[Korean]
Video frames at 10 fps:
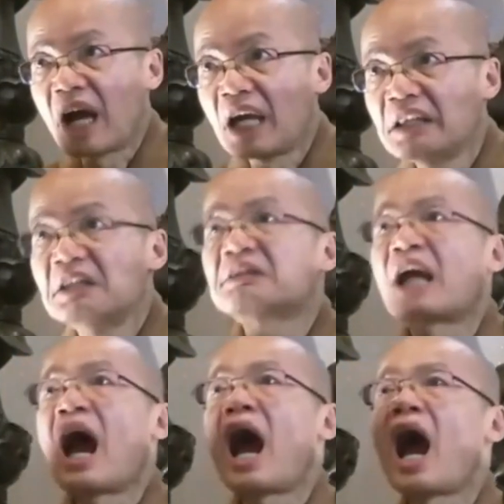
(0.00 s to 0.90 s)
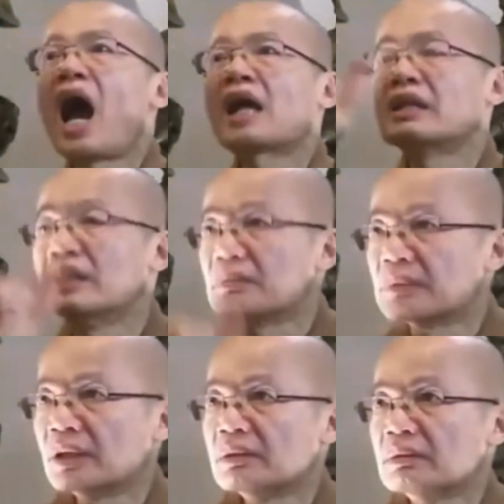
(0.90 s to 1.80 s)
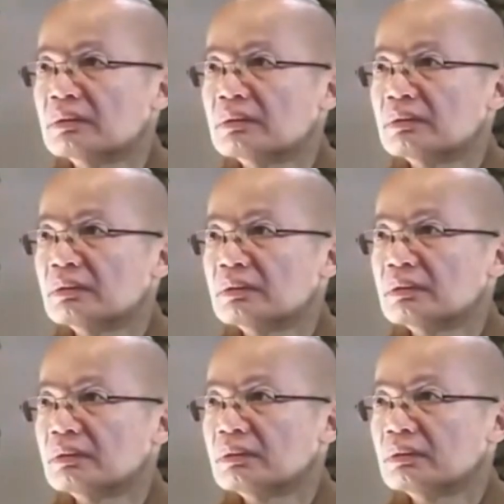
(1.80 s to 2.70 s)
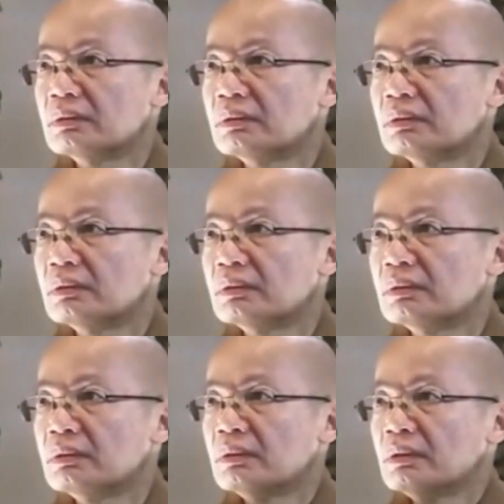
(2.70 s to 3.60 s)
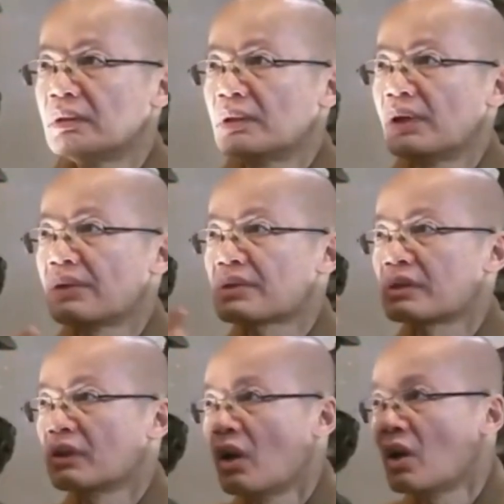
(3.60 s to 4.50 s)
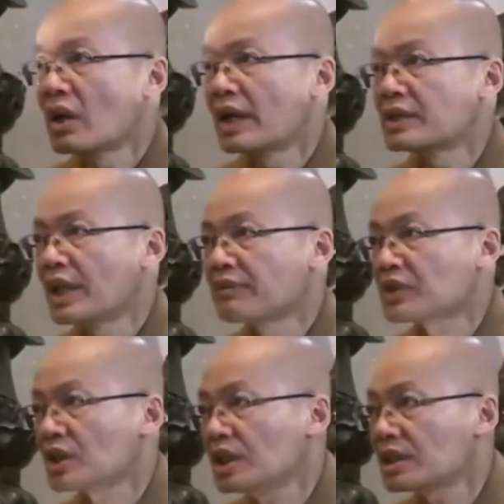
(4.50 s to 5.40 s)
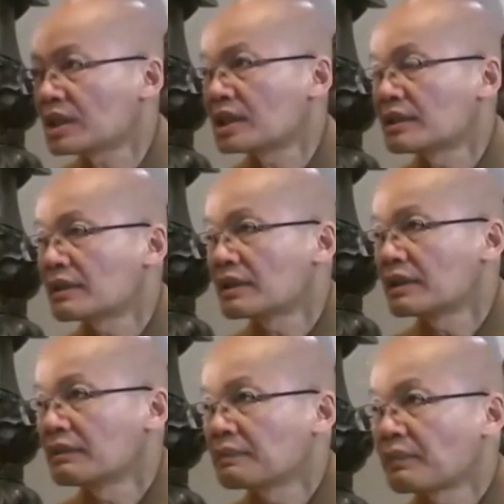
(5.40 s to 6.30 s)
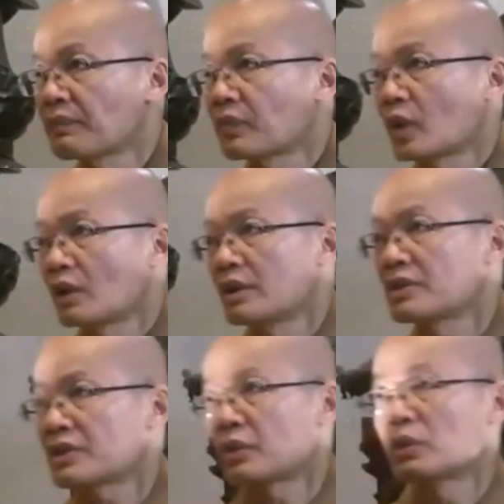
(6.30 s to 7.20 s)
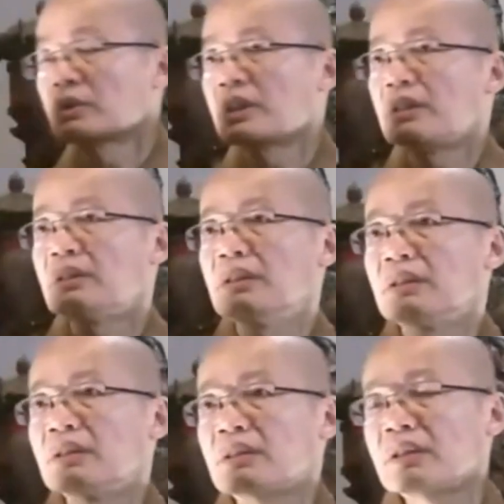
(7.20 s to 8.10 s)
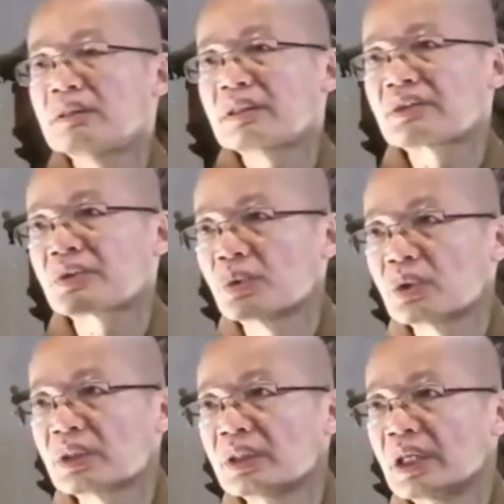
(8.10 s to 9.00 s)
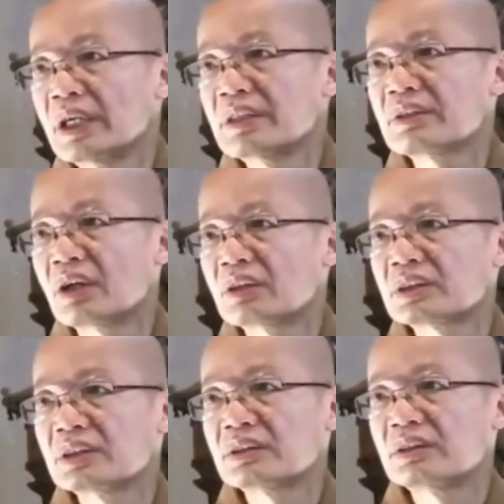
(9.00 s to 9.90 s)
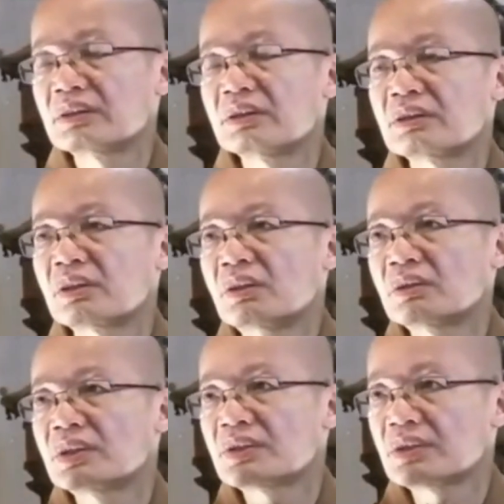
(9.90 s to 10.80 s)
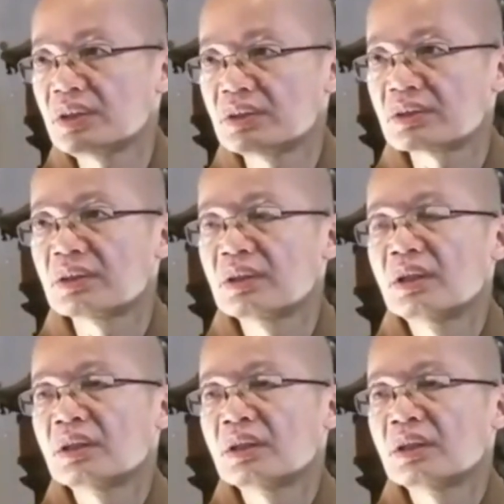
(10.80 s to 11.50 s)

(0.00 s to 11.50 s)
그것은 분석하고 종합합니다. 그것이 식의 작용입니다. 칠식은 만화식으로 전의식이라고도 합니다. 그것은 육식의 체입니다. 육식과 팔식 사이를